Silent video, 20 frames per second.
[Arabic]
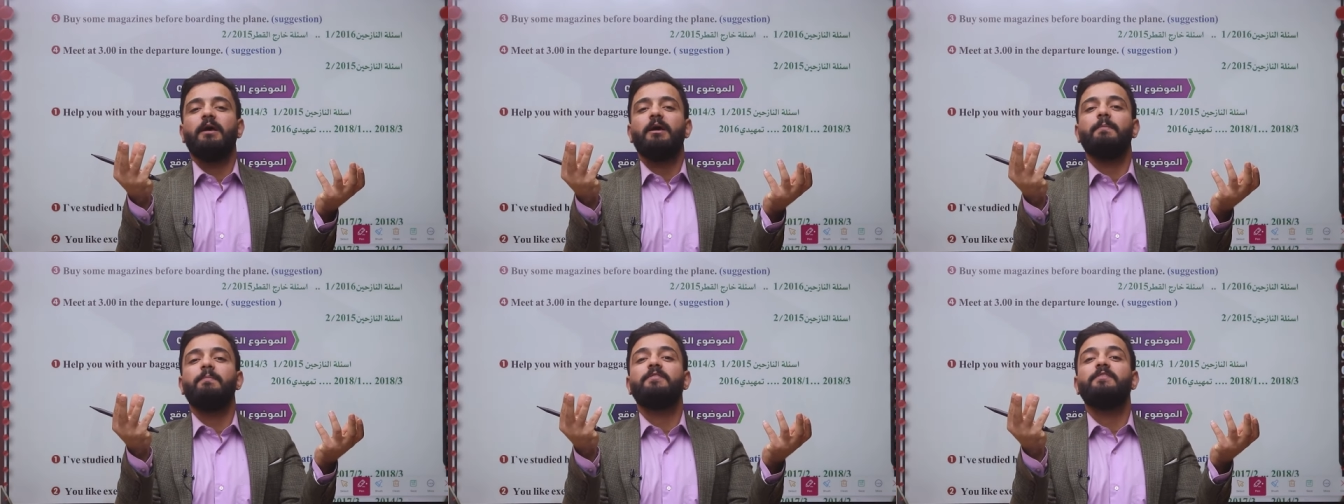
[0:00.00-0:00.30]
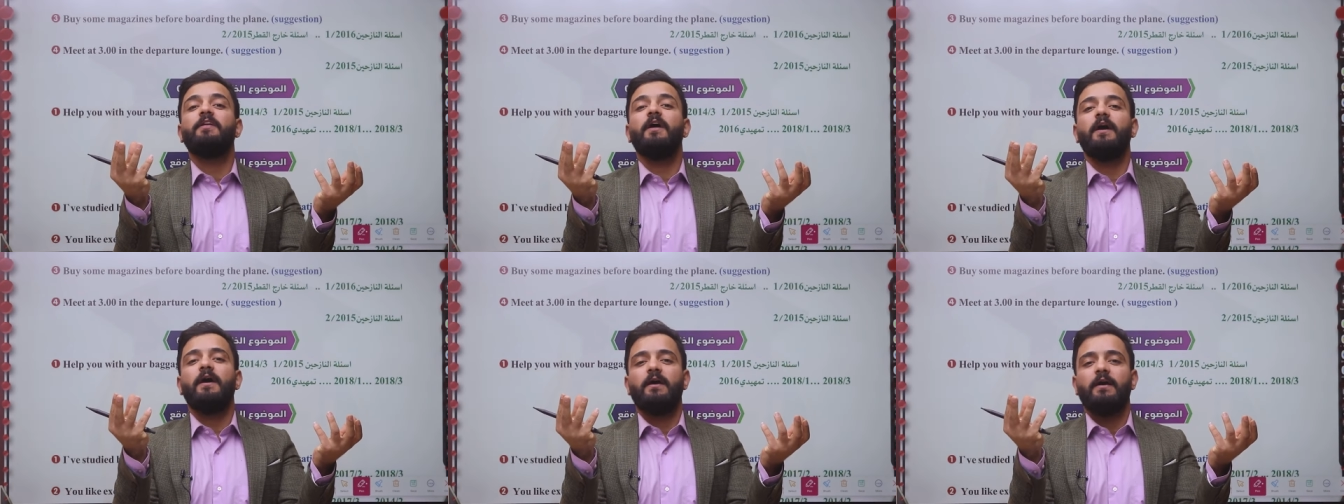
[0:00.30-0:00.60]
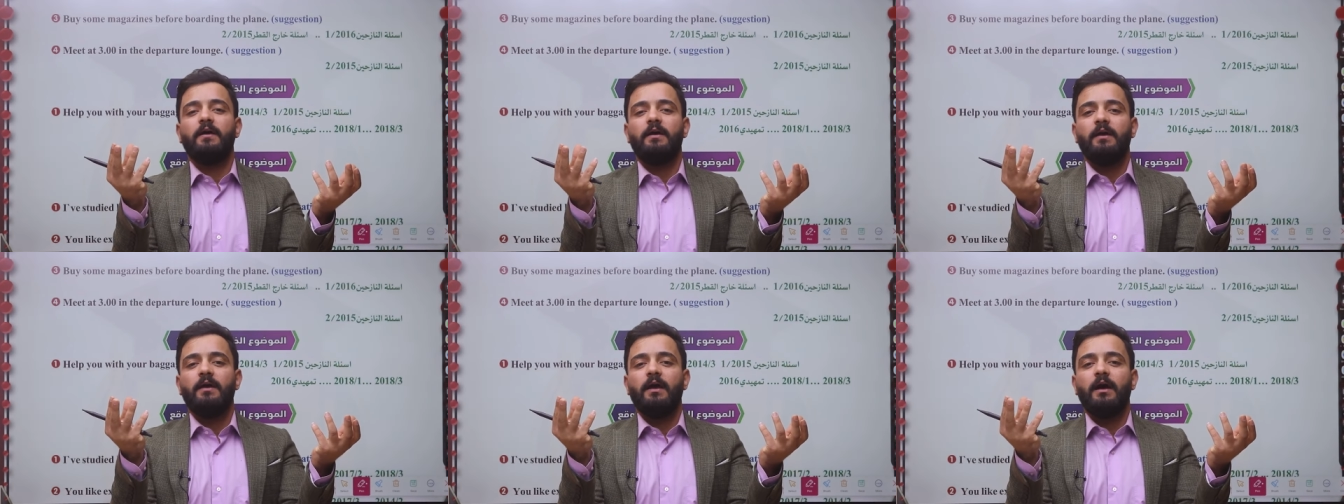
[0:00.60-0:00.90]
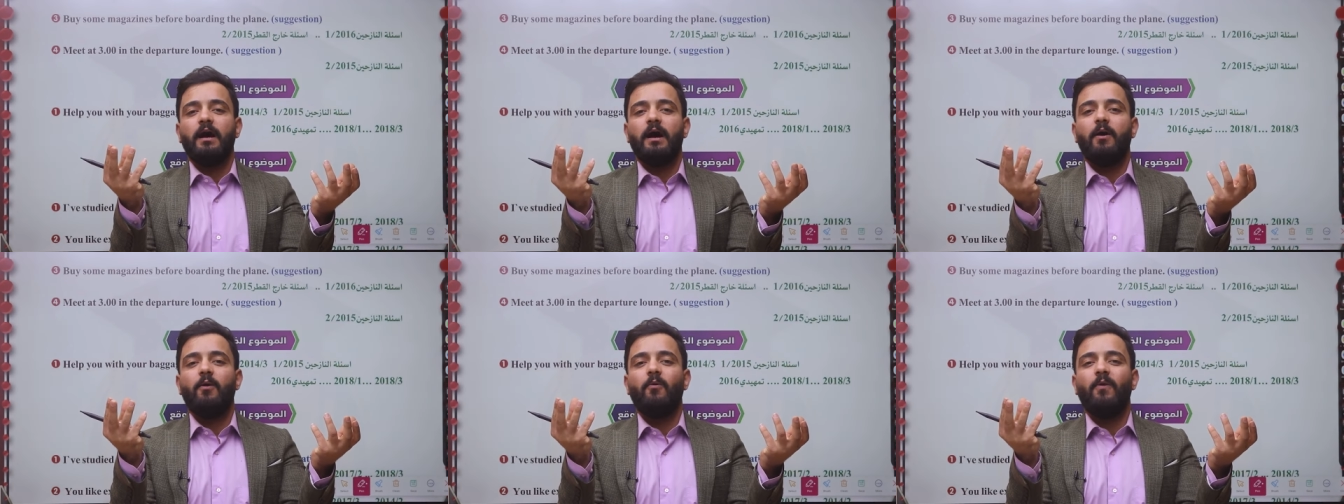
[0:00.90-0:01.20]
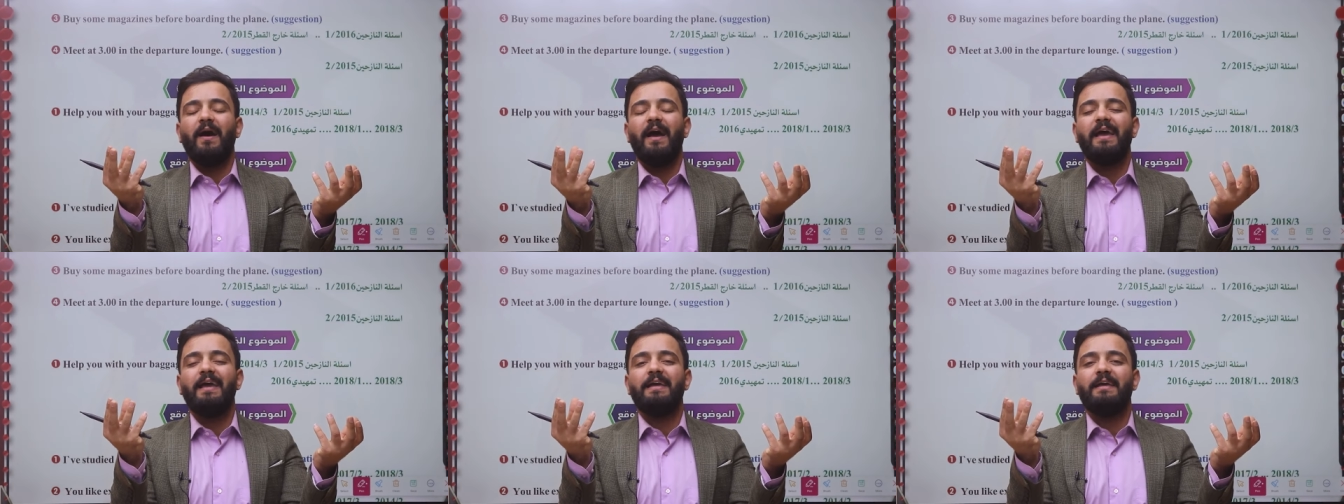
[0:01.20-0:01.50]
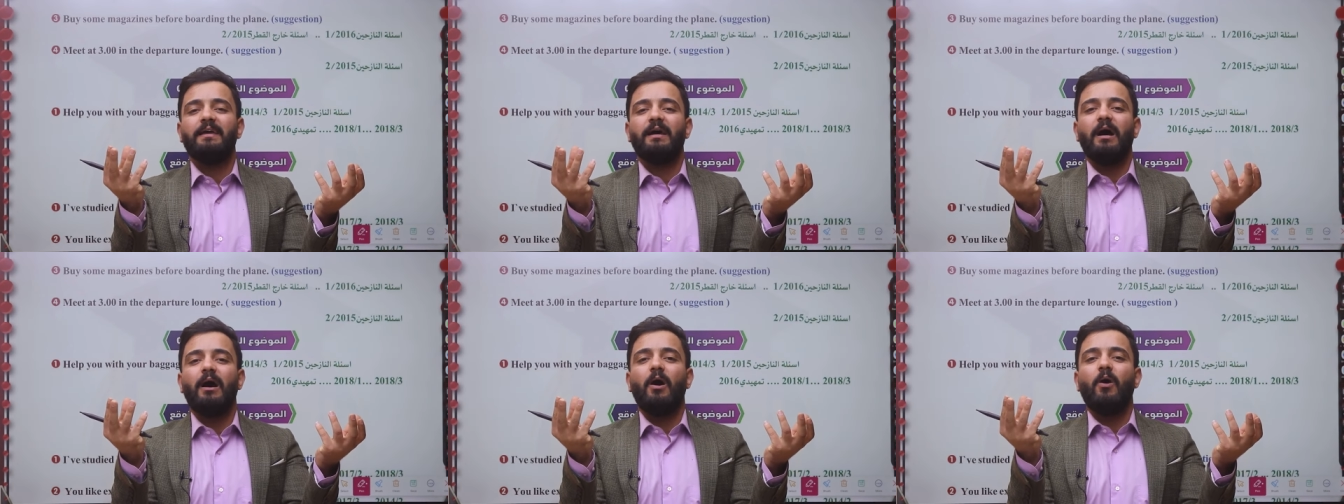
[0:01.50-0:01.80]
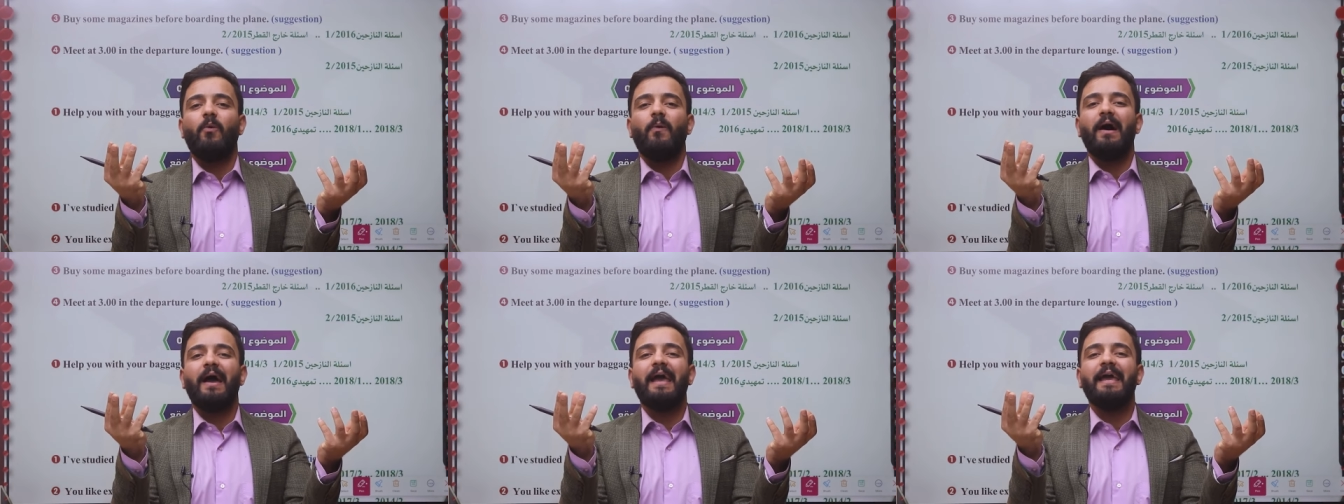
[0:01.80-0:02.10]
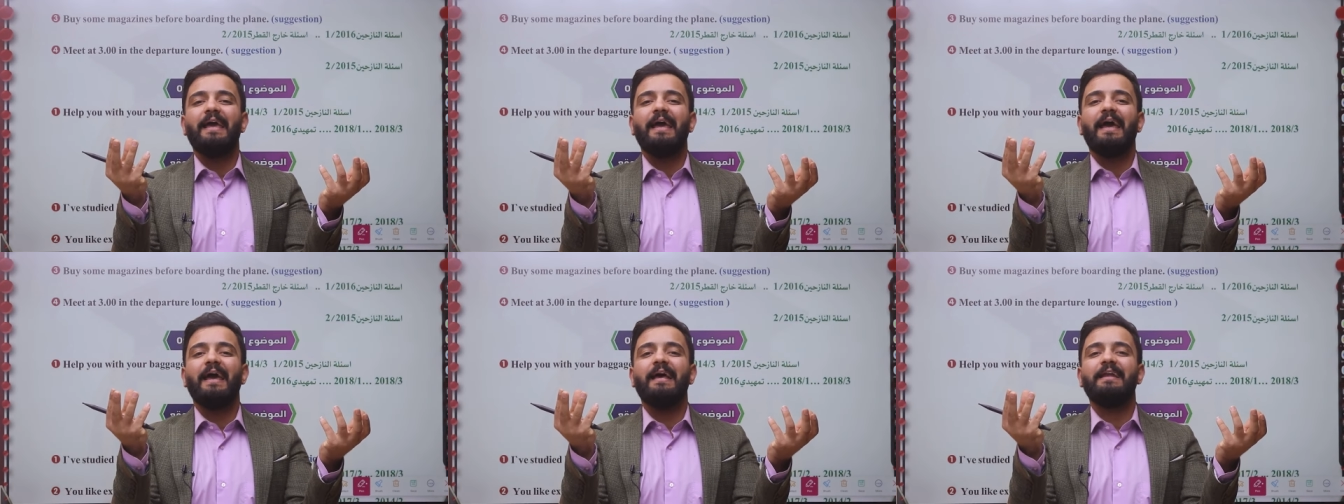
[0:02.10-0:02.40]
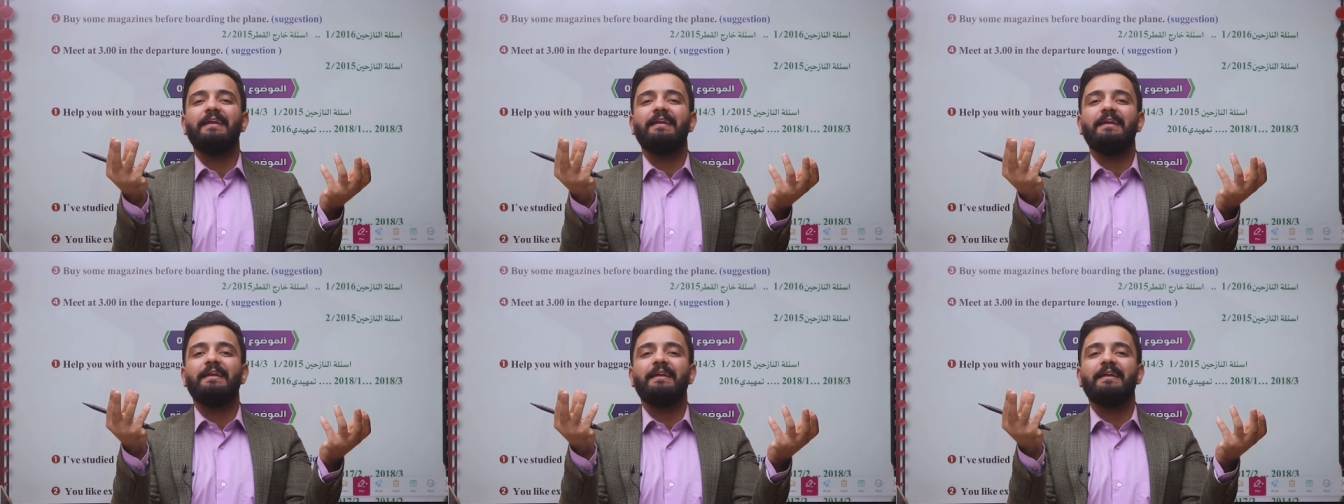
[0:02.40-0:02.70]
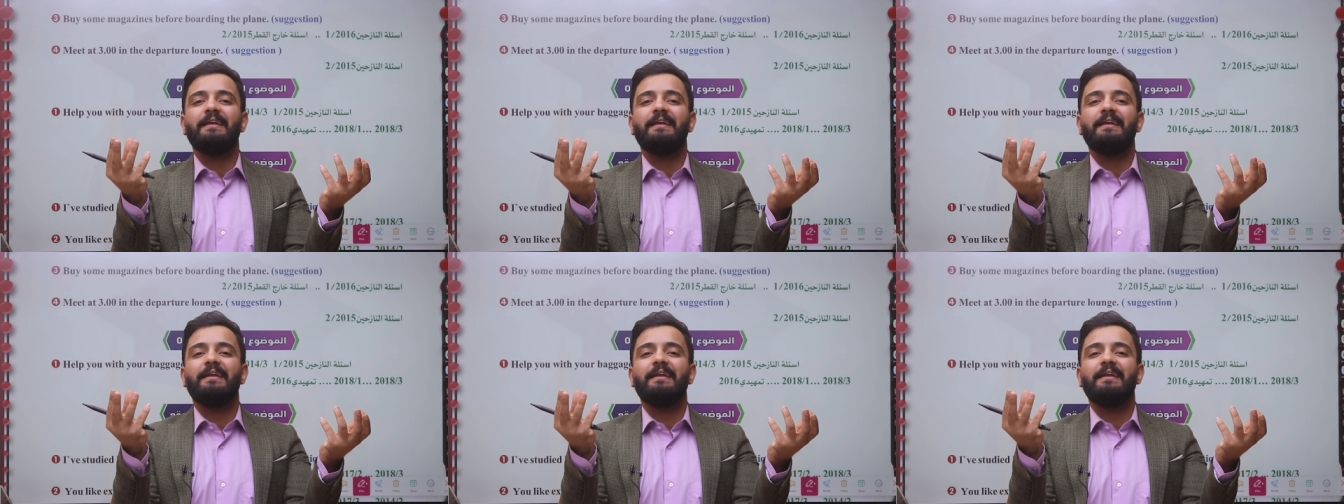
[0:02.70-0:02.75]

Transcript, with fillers: بذه أو أي أو أي أن